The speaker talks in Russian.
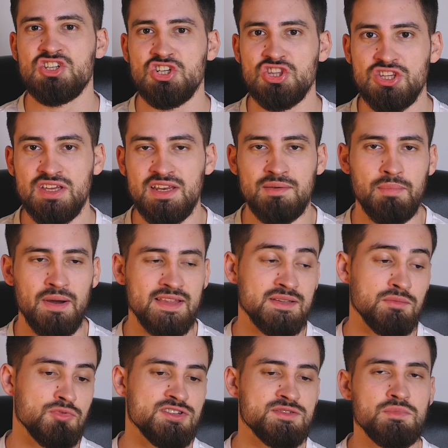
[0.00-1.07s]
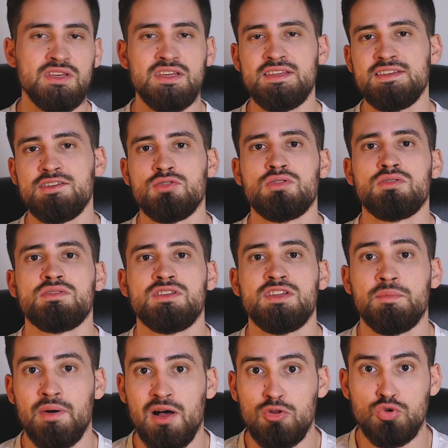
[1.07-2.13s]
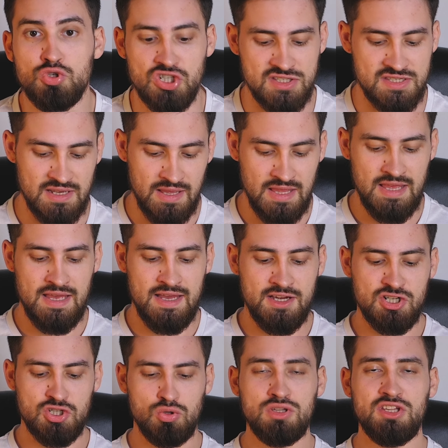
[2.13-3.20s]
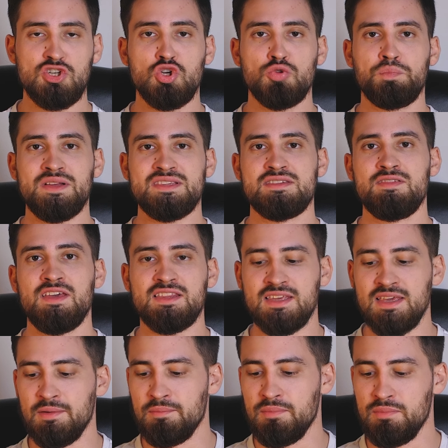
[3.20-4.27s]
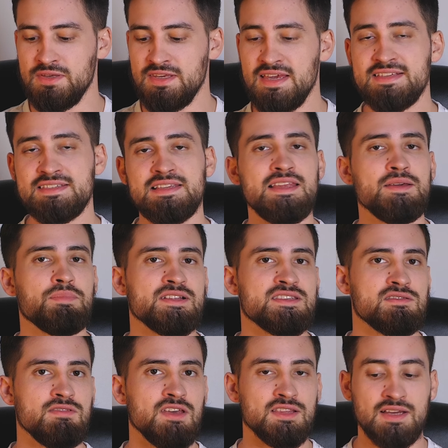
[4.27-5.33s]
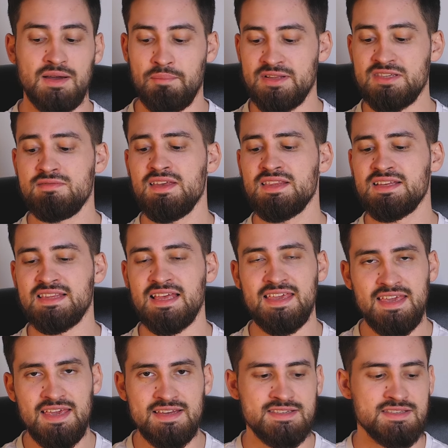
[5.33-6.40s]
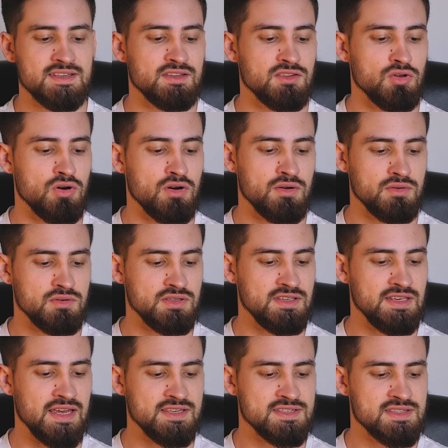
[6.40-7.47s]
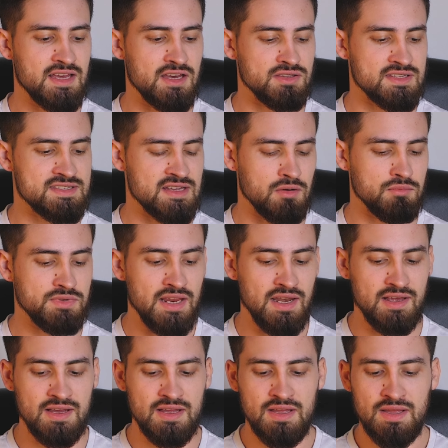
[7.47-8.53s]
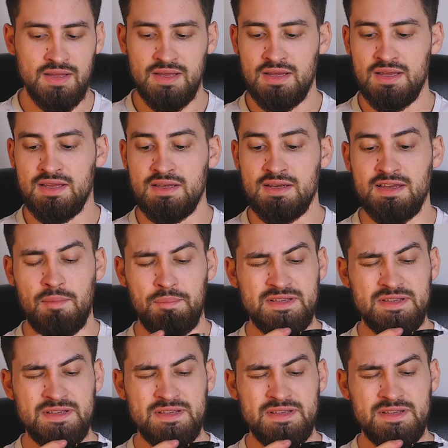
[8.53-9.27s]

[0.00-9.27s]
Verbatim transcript: 4, поэтому изменить ее не получится. Что насчет подсветки? Есть ли подсветка? Подсветка-то есть, но я не знаю на самом деле. Я